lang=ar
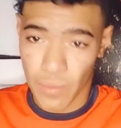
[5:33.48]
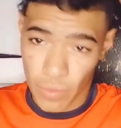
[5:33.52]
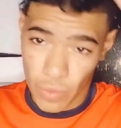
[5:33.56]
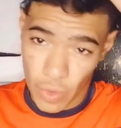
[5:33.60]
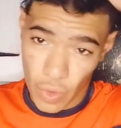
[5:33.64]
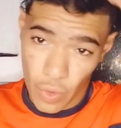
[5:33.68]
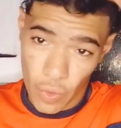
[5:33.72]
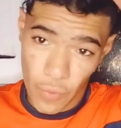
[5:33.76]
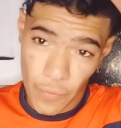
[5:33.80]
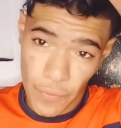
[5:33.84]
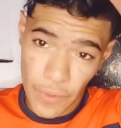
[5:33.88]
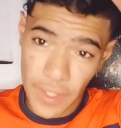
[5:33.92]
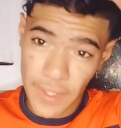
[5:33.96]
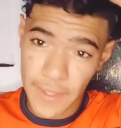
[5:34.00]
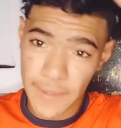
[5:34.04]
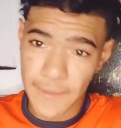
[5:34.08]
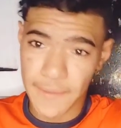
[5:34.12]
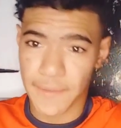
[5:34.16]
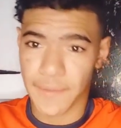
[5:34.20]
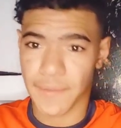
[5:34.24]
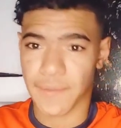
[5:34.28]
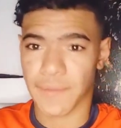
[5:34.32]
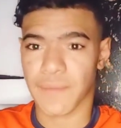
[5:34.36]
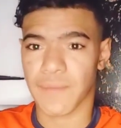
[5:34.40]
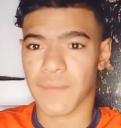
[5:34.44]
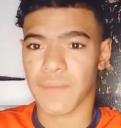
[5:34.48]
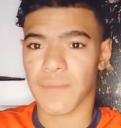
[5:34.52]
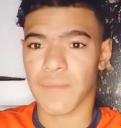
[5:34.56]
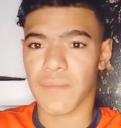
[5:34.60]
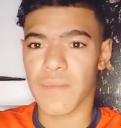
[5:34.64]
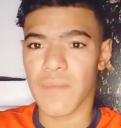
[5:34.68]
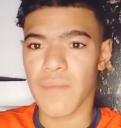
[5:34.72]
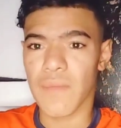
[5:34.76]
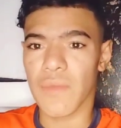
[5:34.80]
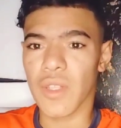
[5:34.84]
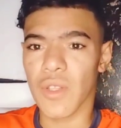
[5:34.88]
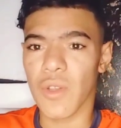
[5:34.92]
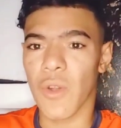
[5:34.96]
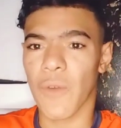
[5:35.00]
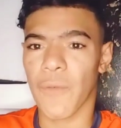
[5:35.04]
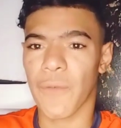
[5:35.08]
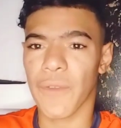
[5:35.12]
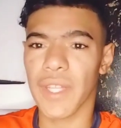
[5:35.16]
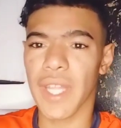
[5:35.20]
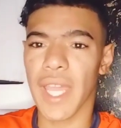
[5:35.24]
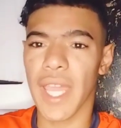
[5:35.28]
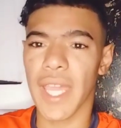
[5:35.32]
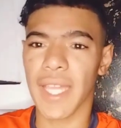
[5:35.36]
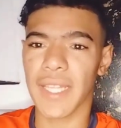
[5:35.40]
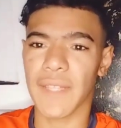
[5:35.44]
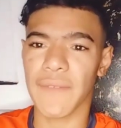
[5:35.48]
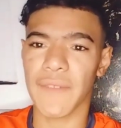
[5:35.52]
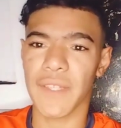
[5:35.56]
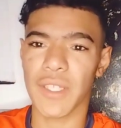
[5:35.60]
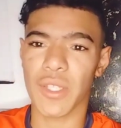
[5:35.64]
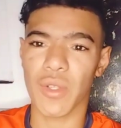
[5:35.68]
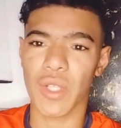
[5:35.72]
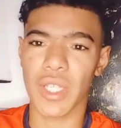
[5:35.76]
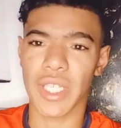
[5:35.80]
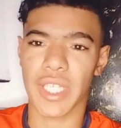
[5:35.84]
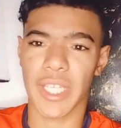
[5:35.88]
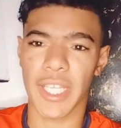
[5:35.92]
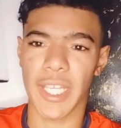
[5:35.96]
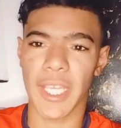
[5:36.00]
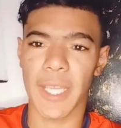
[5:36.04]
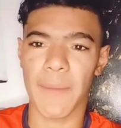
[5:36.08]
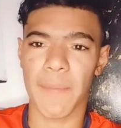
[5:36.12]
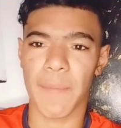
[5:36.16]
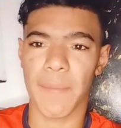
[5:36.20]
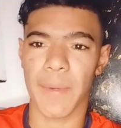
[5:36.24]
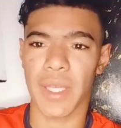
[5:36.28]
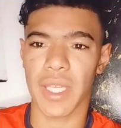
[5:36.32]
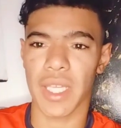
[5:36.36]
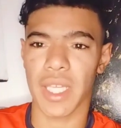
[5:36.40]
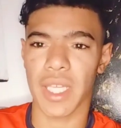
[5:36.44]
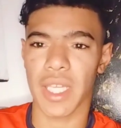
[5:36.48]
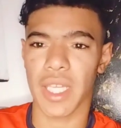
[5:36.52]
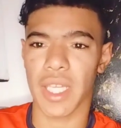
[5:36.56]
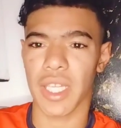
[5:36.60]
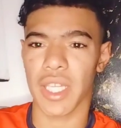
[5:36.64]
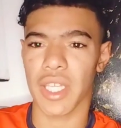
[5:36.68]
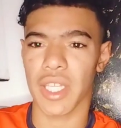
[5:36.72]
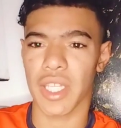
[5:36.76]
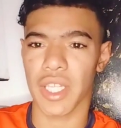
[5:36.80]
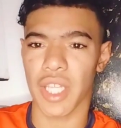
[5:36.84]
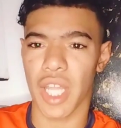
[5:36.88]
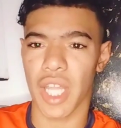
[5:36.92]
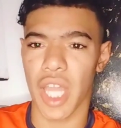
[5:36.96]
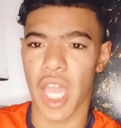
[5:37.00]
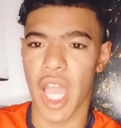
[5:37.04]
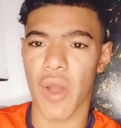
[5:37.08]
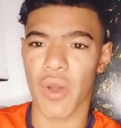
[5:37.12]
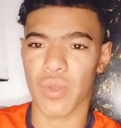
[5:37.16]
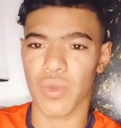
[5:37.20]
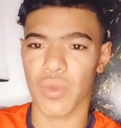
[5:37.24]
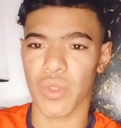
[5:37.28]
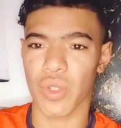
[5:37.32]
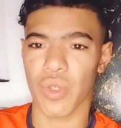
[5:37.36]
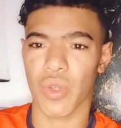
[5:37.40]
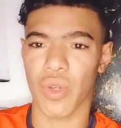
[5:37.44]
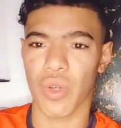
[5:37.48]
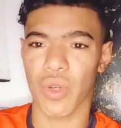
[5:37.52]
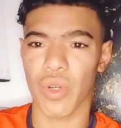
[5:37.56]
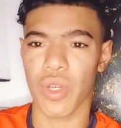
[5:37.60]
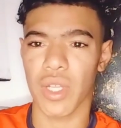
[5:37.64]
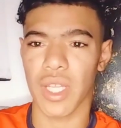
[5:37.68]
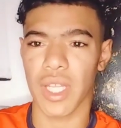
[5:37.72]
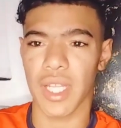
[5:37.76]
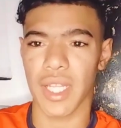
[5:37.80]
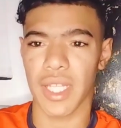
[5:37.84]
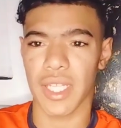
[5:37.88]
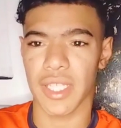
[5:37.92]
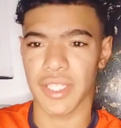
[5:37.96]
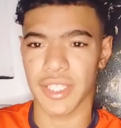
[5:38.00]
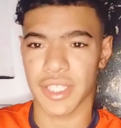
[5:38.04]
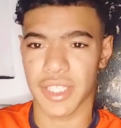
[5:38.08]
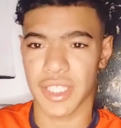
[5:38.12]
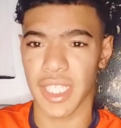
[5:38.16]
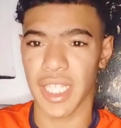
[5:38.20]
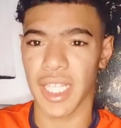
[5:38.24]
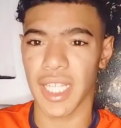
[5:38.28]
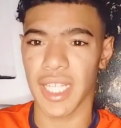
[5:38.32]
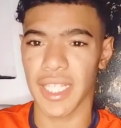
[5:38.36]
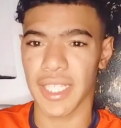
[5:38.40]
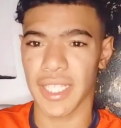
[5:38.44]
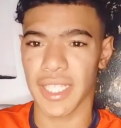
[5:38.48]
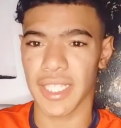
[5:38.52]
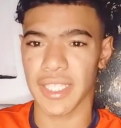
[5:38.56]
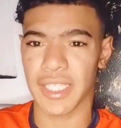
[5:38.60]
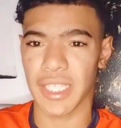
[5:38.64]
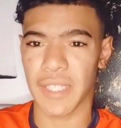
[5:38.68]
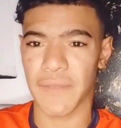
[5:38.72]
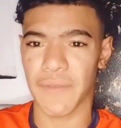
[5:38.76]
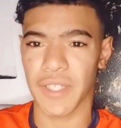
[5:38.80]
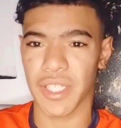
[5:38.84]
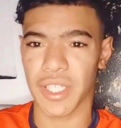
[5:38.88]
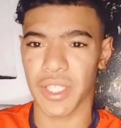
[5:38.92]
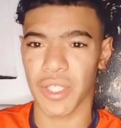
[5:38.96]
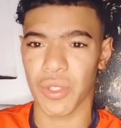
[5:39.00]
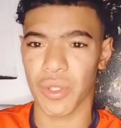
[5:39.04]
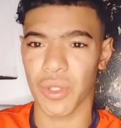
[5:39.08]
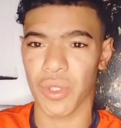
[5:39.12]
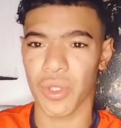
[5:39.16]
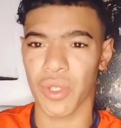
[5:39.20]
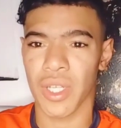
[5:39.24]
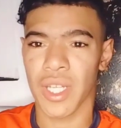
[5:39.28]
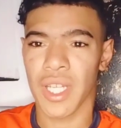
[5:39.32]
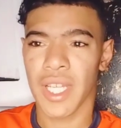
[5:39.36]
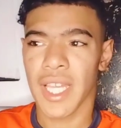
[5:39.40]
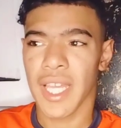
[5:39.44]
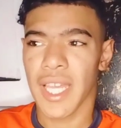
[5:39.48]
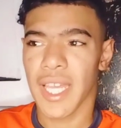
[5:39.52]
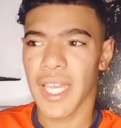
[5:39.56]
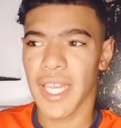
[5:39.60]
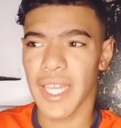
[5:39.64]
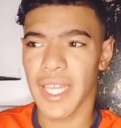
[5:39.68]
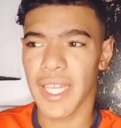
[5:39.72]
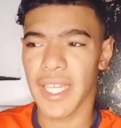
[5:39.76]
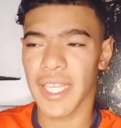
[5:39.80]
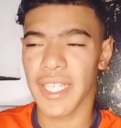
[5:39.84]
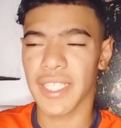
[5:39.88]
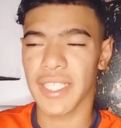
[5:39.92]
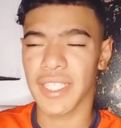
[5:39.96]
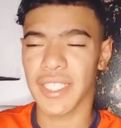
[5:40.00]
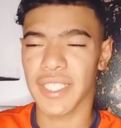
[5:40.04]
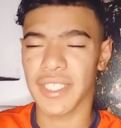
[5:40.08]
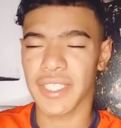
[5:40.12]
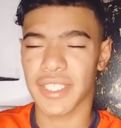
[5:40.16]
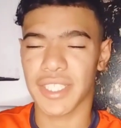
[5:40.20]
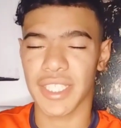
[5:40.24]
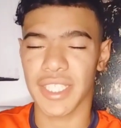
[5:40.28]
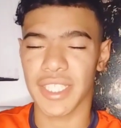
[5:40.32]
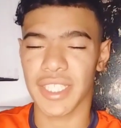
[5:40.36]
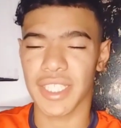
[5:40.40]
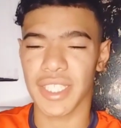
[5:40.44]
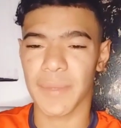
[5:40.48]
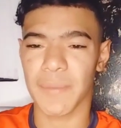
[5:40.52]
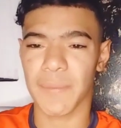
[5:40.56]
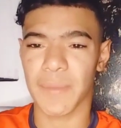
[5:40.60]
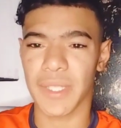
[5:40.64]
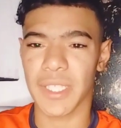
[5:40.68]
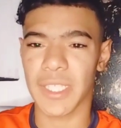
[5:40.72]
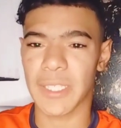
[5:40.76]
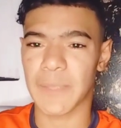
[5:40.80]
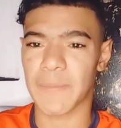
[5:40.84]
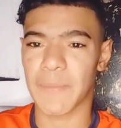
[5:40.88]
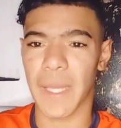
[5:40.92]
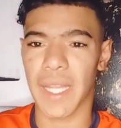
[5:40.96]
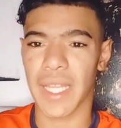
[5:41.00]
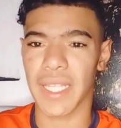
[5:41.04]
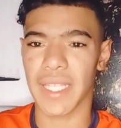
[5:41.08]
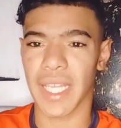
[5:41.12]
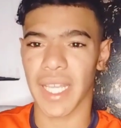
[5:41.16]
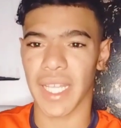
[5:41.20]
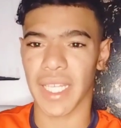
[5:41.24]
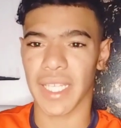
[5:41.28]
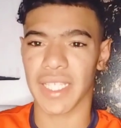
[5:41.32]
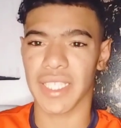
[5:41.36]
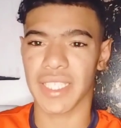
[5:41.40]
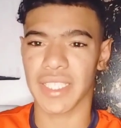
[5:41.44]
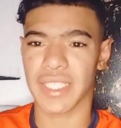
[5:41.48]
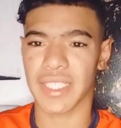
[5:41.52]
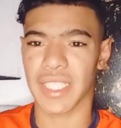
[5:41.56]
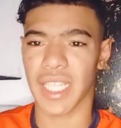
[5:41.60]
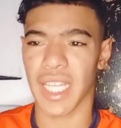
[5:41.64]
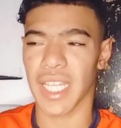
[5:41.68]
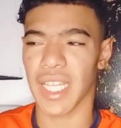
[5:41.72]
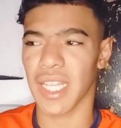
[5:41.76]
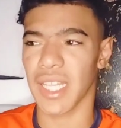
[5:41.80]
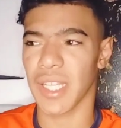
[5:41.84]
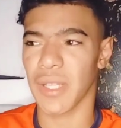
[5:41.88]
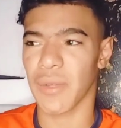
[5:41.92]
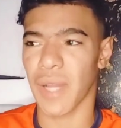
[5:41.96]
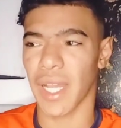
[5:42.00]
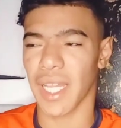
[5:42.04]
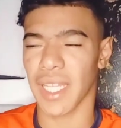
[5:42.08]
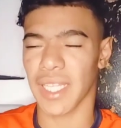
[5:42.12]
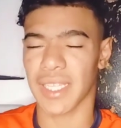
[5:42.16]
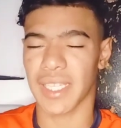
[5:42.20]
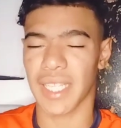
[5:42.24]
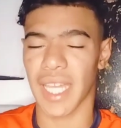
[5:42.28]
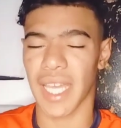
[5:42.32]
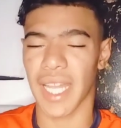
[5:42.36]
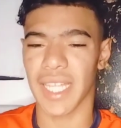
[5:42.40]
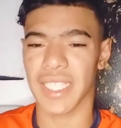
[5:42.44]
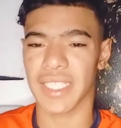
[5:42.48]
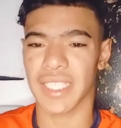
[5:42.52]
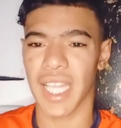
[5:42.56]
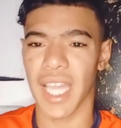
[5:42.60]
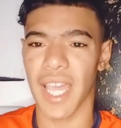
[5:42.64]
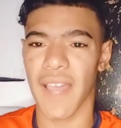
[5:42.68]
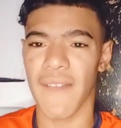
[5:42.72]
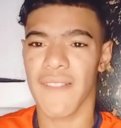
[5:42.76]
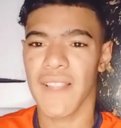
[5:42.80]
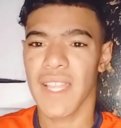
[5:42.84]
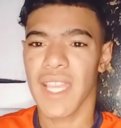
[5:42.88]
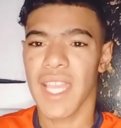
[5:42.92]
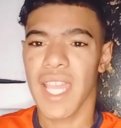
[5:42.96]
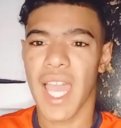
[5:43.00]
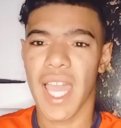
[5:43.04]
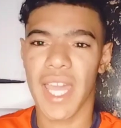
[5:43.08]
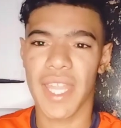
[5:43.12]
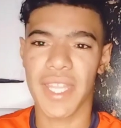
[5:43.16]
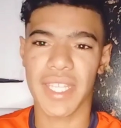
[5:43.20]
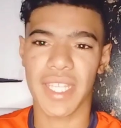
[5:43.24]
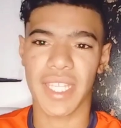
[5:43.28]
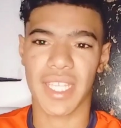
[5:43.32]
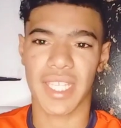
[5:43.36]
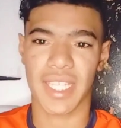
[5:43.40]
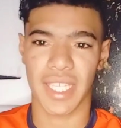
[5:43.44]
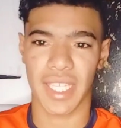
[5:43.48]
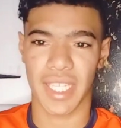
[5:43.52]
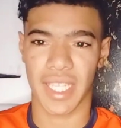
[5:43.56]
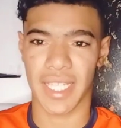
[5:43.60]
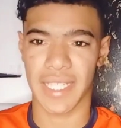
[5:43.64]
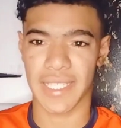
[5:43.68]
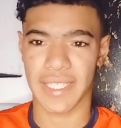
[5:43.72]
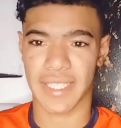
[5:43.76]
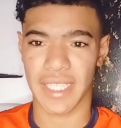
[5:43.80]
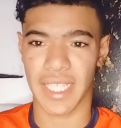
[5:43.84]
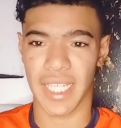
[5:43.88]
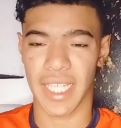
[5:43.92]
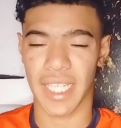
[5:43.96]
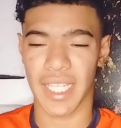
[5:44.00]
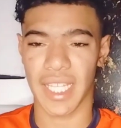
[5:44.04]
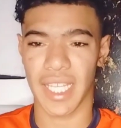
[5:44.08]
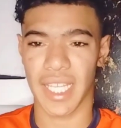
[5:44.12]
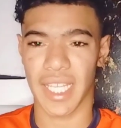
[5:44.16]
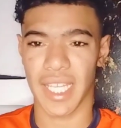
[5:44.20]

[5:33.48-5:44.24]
وفي في نهايه الفيديو ليكيب آه، نعاود ونقول انت اللي درتي الفيديو آه، انت بالنسبه لي رخيصه لواحد الدرجه انك قلتي على